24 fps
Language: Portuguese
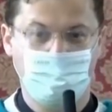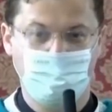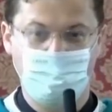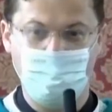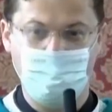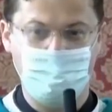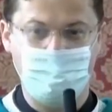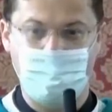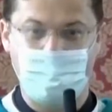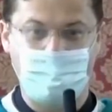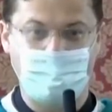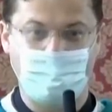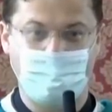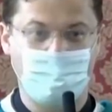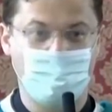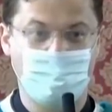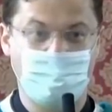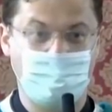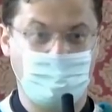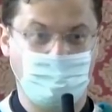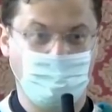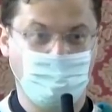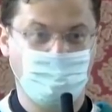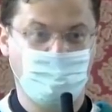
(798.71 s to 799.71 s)
de amar a
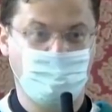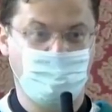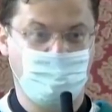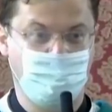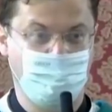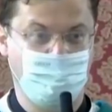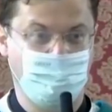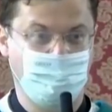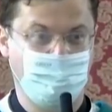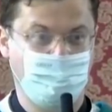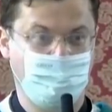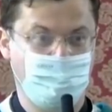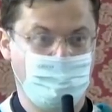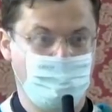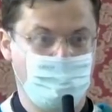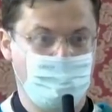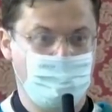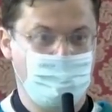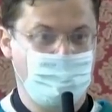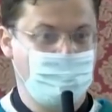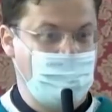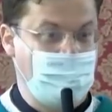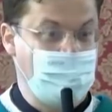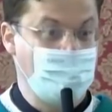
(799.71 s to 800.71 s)
Eucaristia.
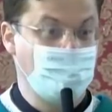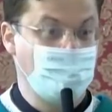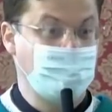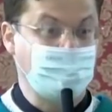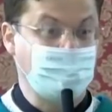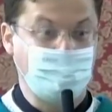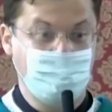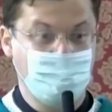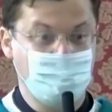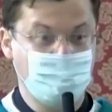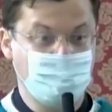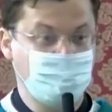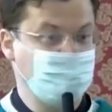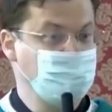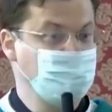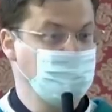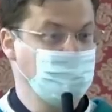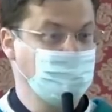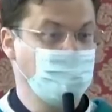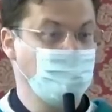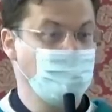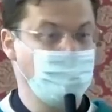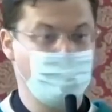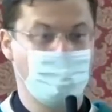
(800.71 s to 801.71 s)
A
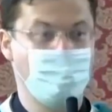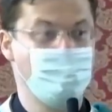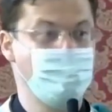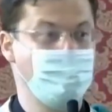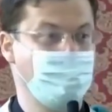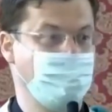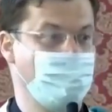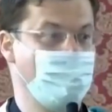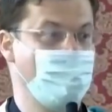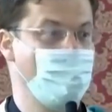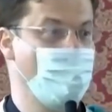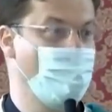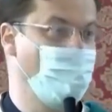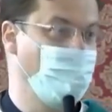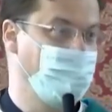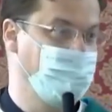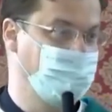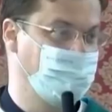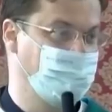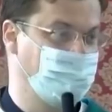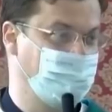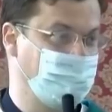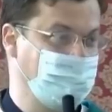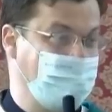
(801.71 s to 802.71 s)
Eucaristia não é uma
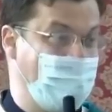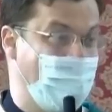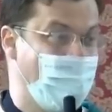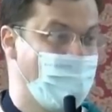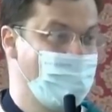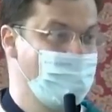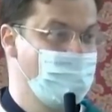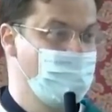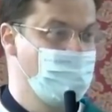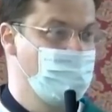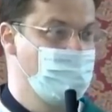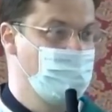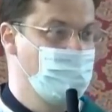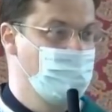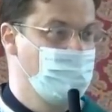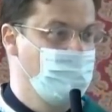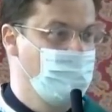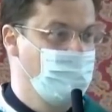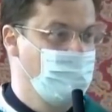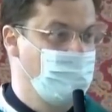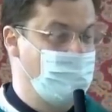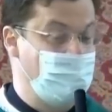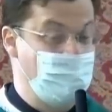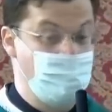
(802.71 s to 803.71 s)
coisa,
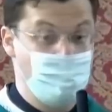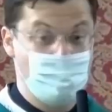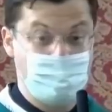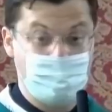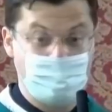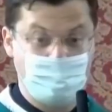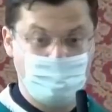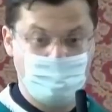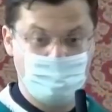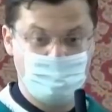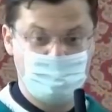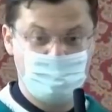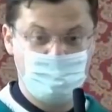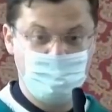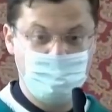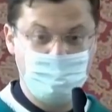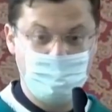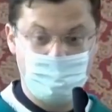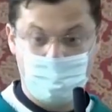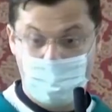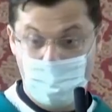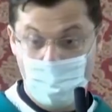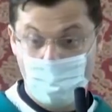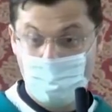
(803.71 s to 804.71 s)
a
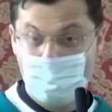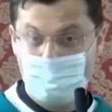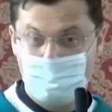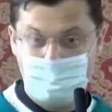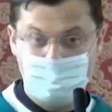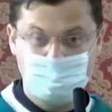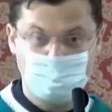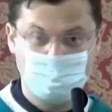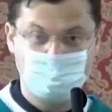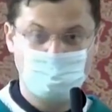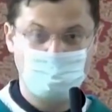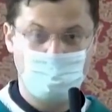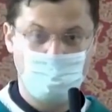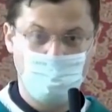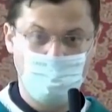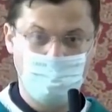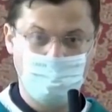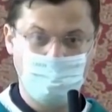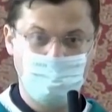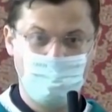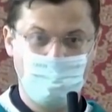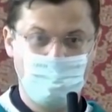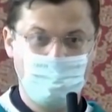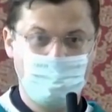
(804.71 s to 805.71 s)
Eucaristia é uma
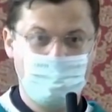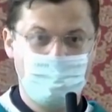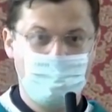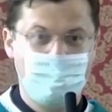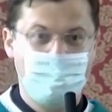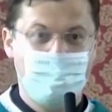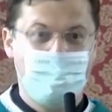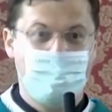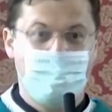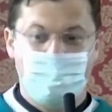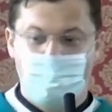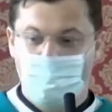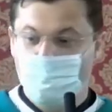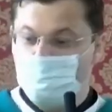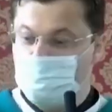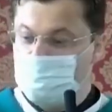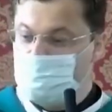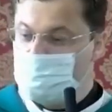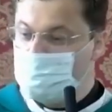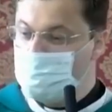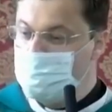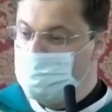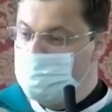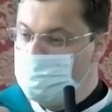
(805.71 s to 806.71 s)
pessoa. Eu
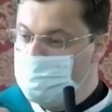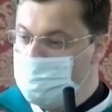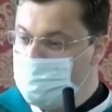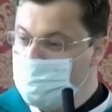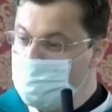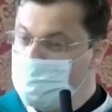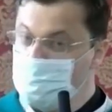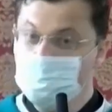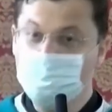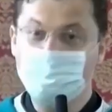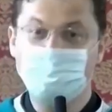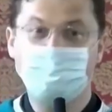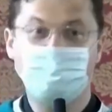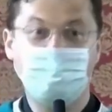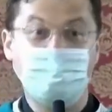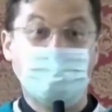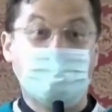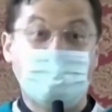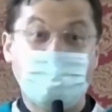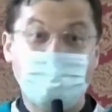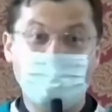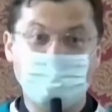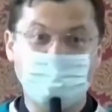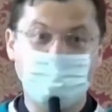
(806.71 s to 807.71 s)
fico muito
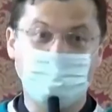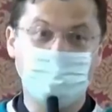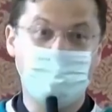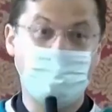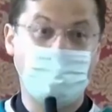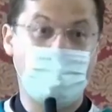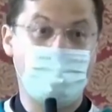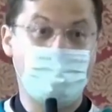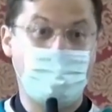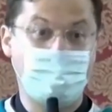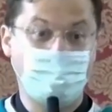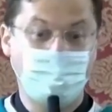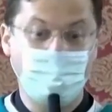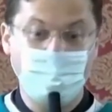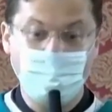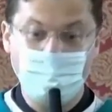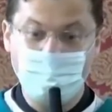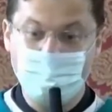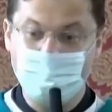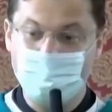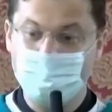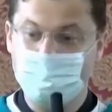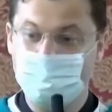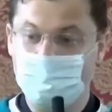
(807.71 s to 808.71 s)
feliz pela
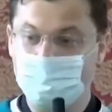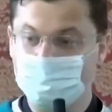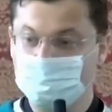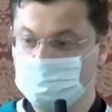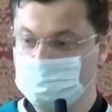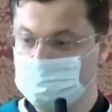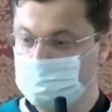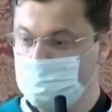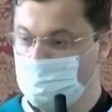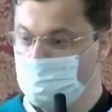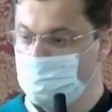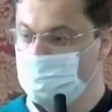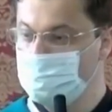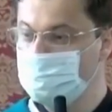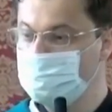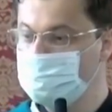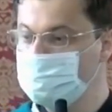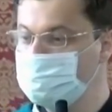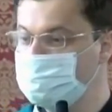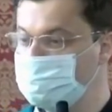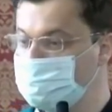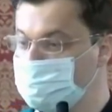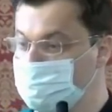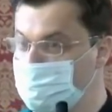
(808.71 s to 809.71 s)
maneira que aos
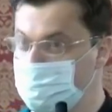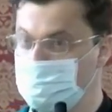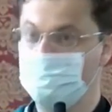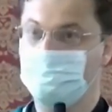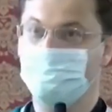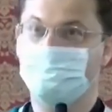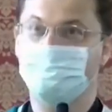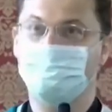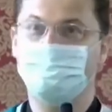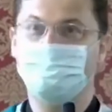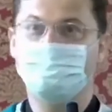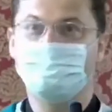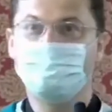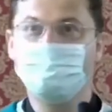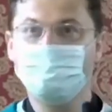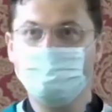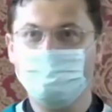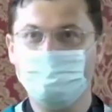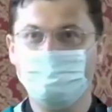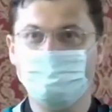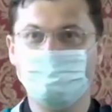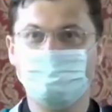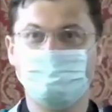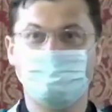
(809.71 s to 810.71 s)
poucos nós
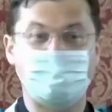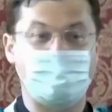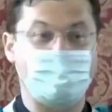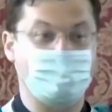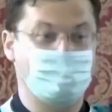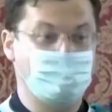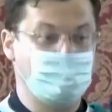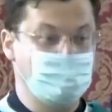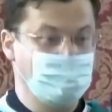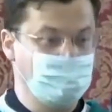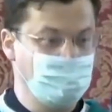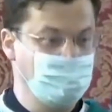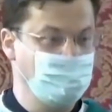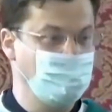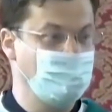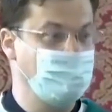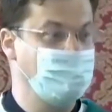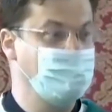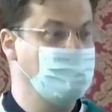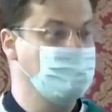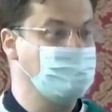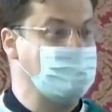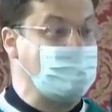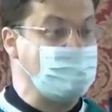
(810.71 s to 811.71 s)
estamos tratando
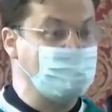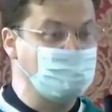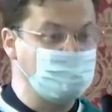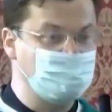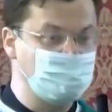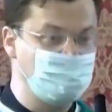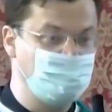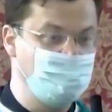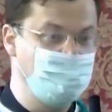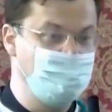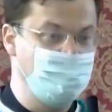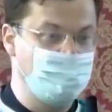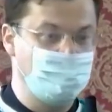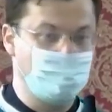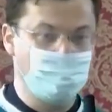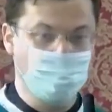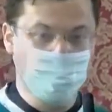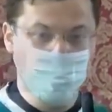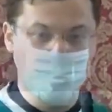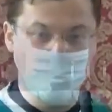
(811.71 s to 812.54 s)
a Eucaristia com